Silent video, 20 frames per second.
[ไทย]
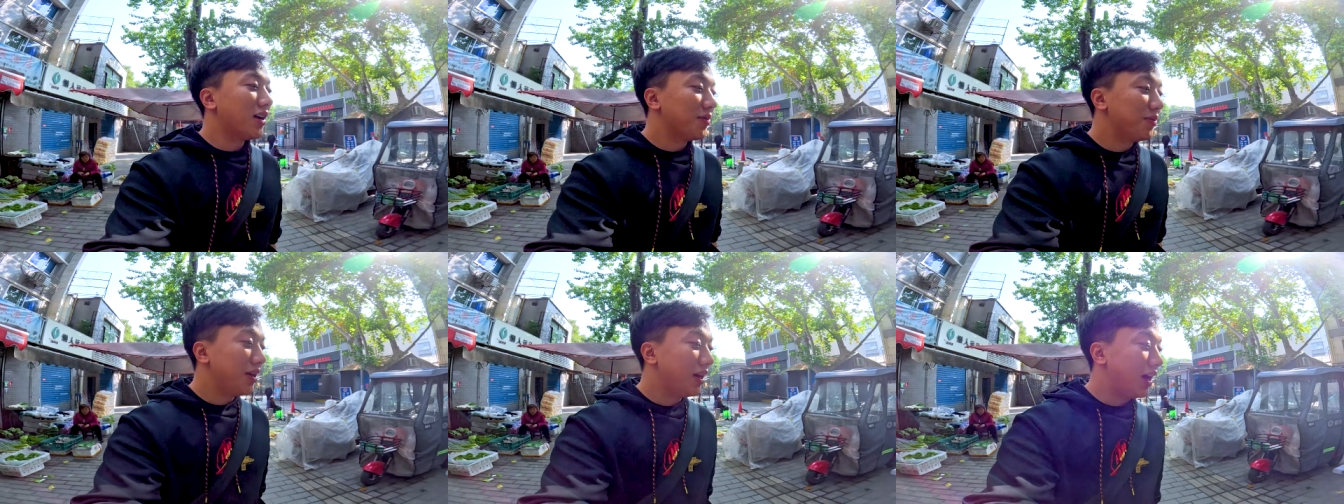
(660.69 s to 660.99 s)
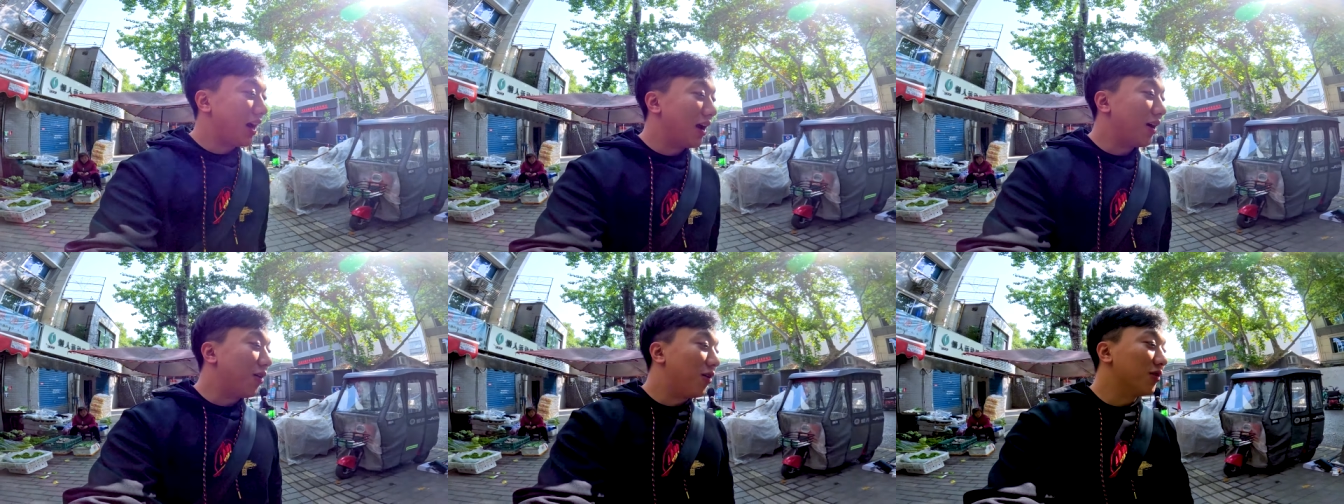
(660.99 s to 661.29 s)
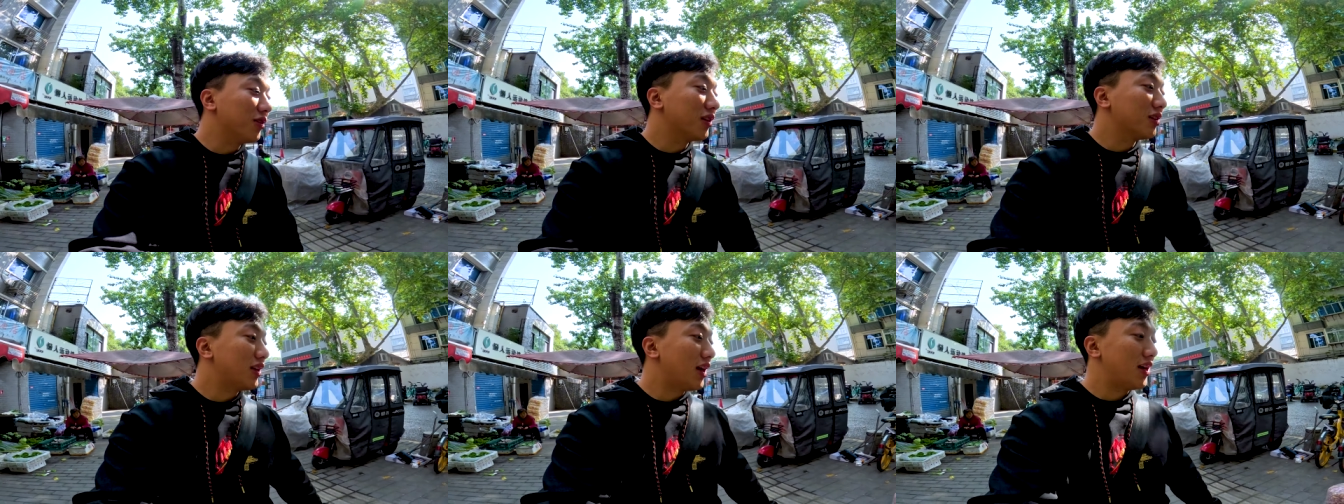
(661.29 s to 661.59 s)
ก็มีขายของ
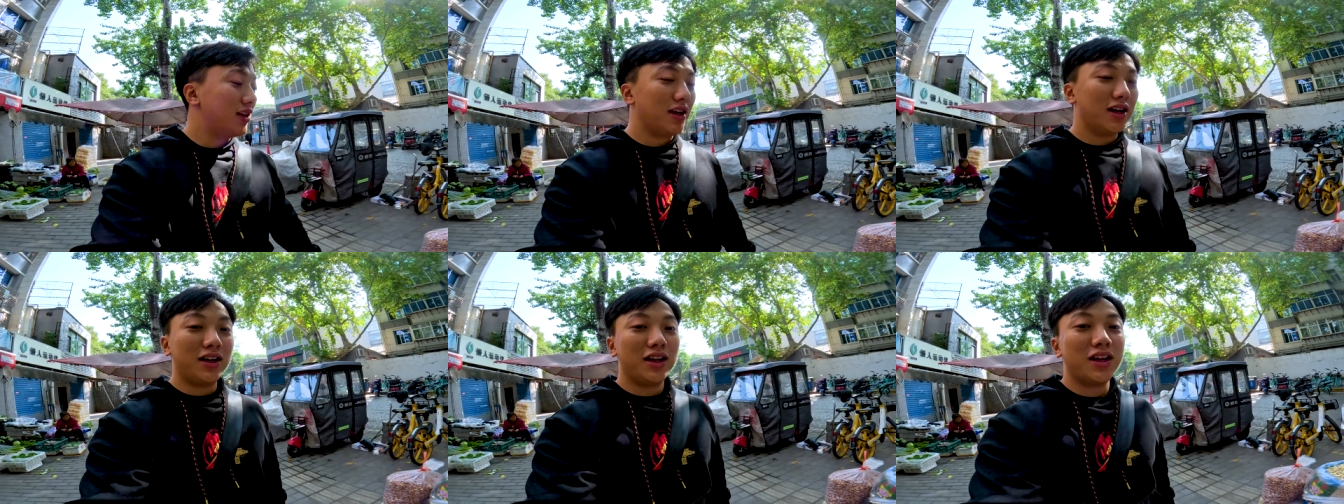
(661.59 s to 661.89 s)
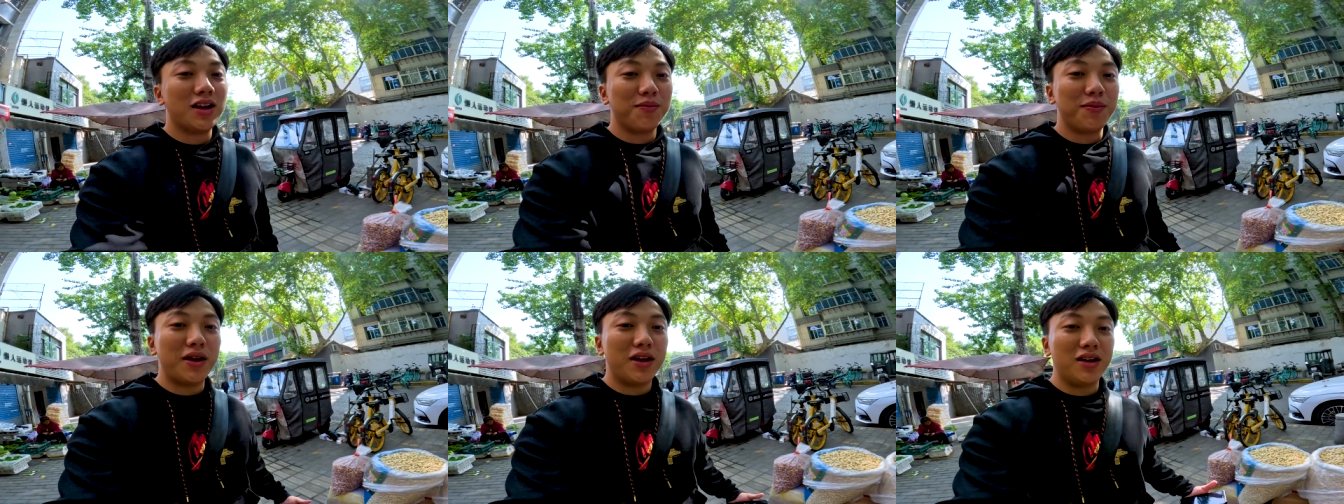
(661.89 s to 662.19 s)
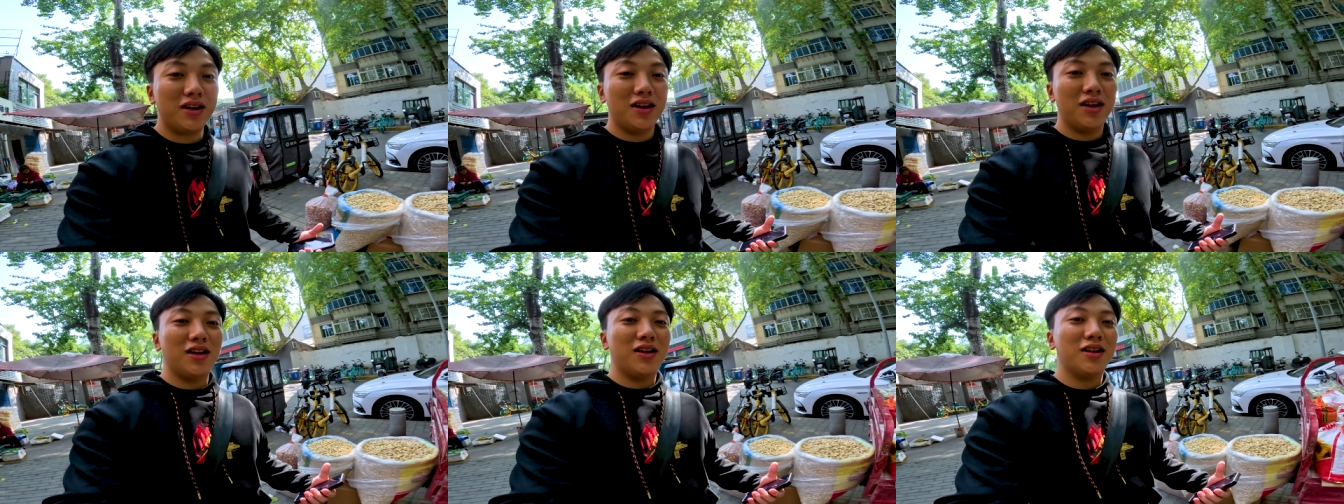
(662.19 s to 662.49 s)
ต่างๆ อย่างนี้ก็เป็น
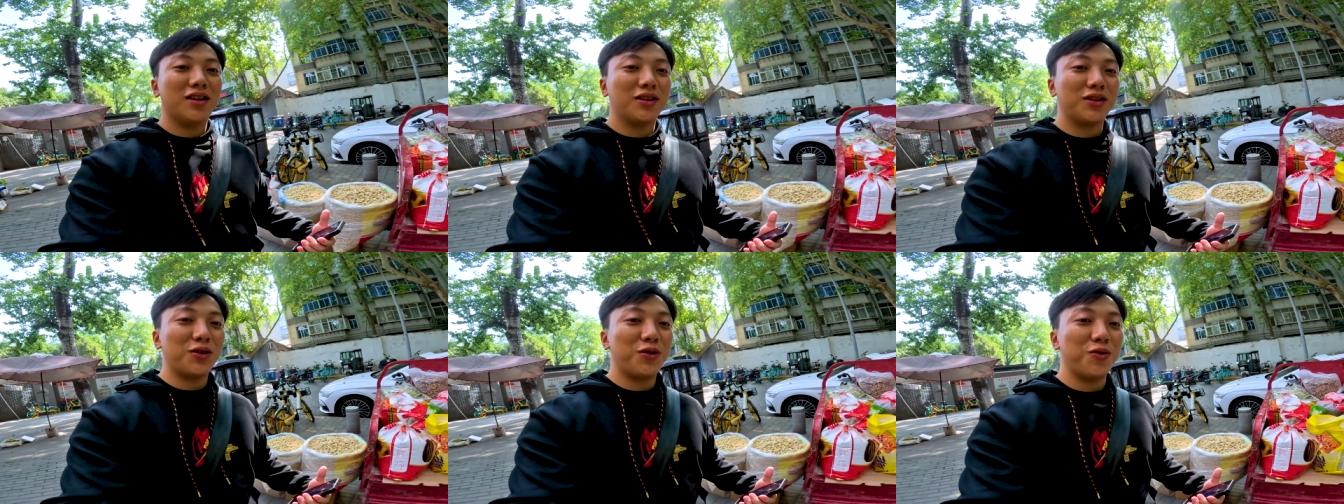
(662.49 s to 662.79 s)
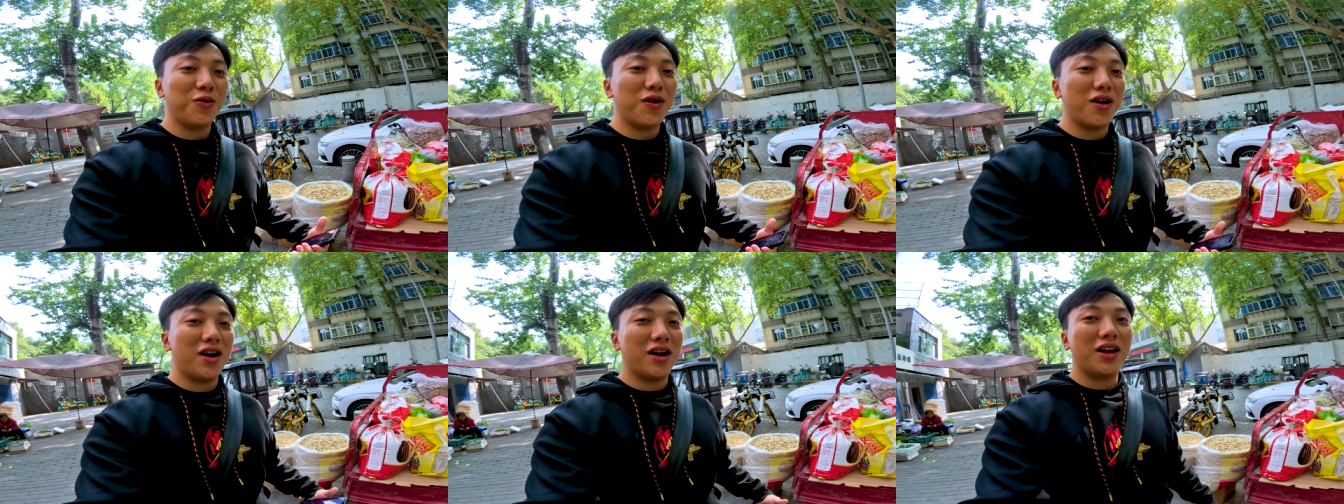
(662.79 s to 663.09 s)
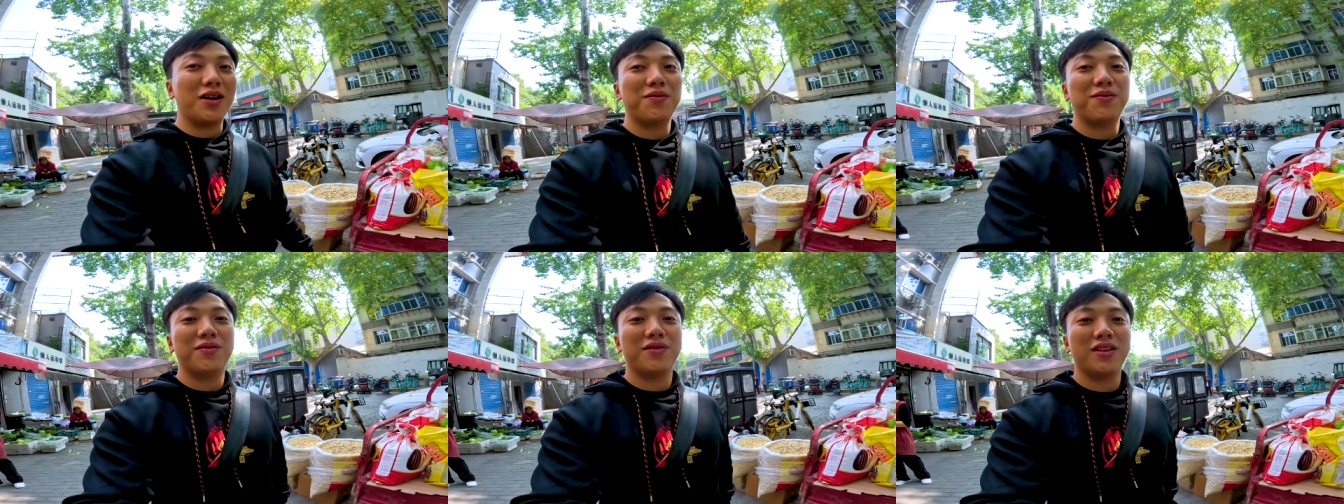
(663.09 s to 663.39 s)
ถั่ว
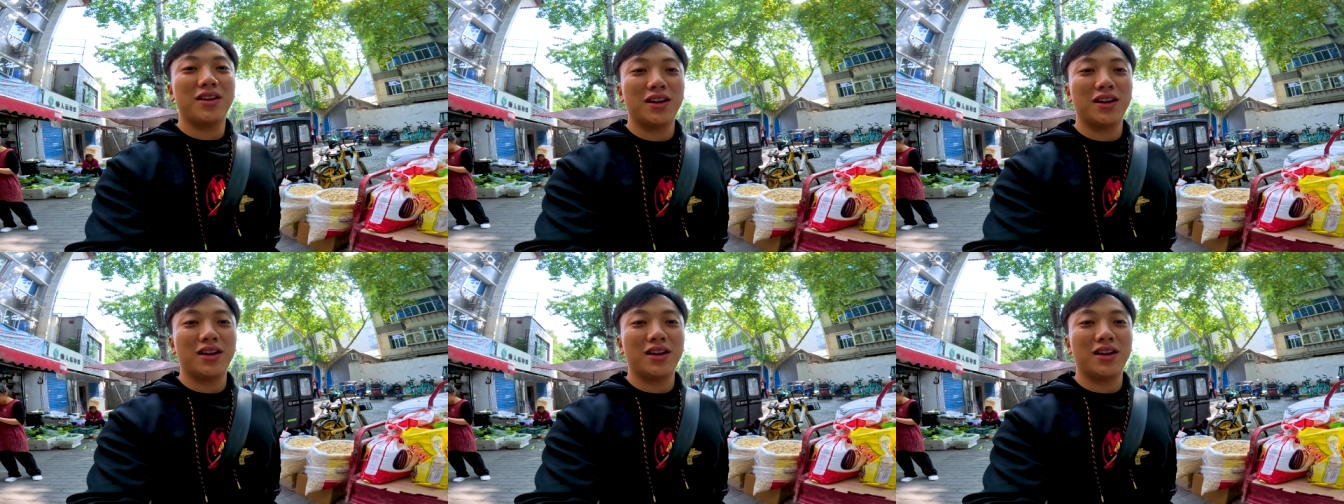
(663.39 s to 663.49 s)
ครับ